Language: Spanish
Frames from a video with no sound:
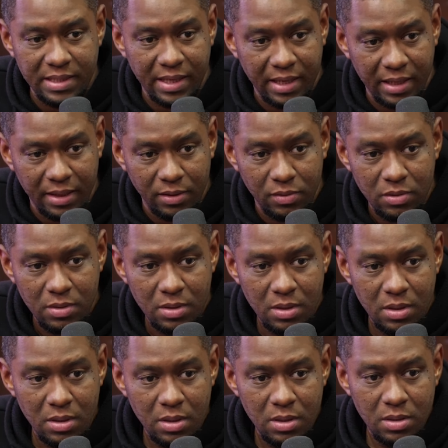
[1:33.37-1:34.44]
terreno.
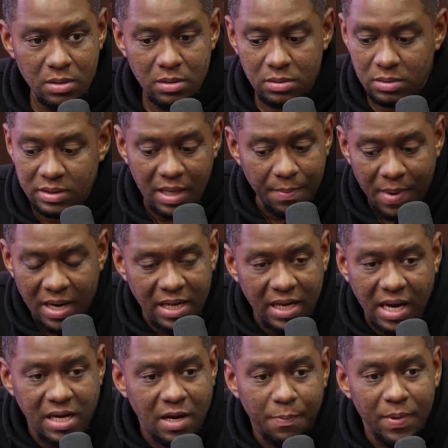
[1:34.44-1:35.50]
de
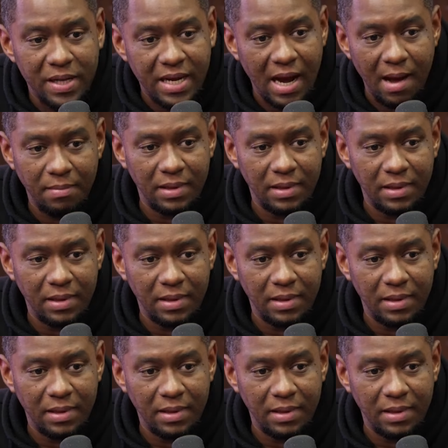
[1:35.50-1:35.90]
manera inexplicable.